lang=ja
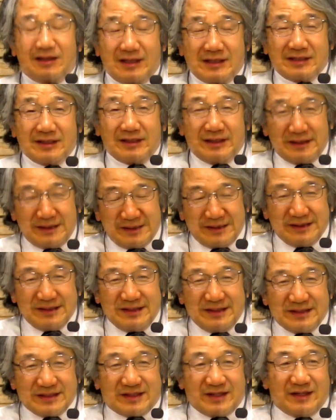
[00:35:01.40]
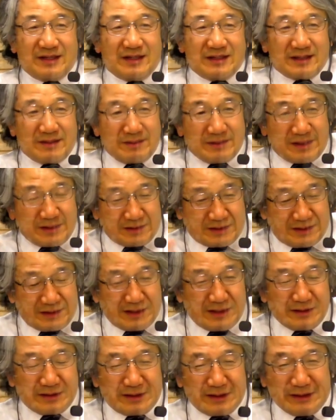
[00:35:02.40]
いてね精霊様に助けていただ
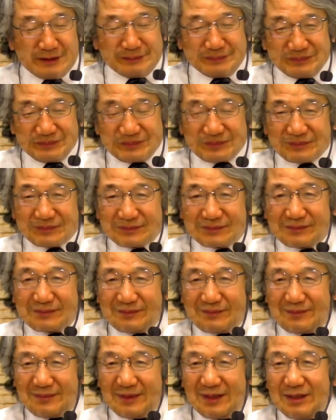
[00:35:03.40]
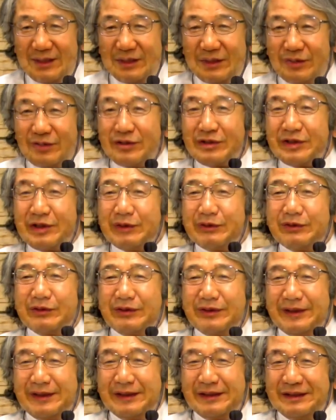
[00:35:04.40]
いて許していくとね
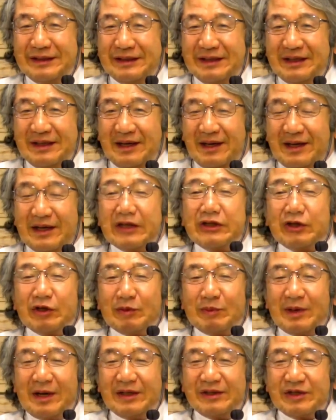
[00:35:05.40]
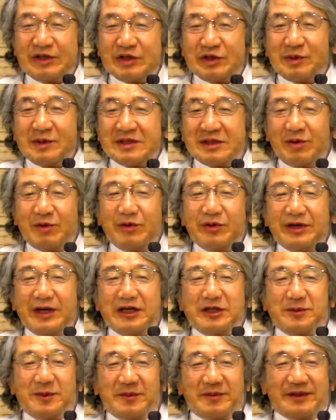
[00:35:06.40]
あなたの周りで主の技が起こり
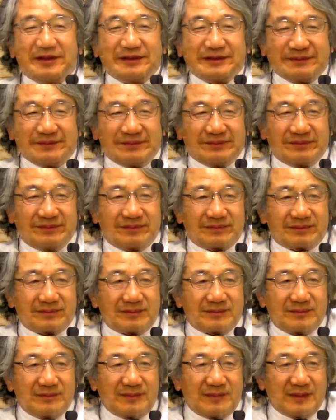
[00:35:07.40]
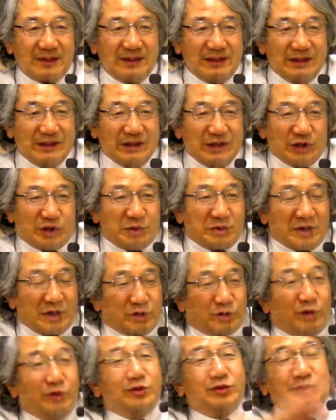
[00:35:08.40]
始めます人々が
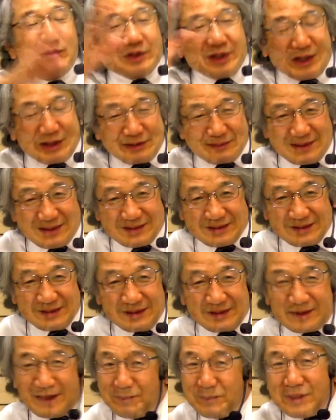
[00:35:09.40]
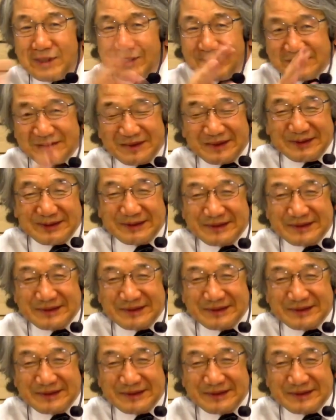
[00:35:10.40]
どんどん変わります頑張らなくていい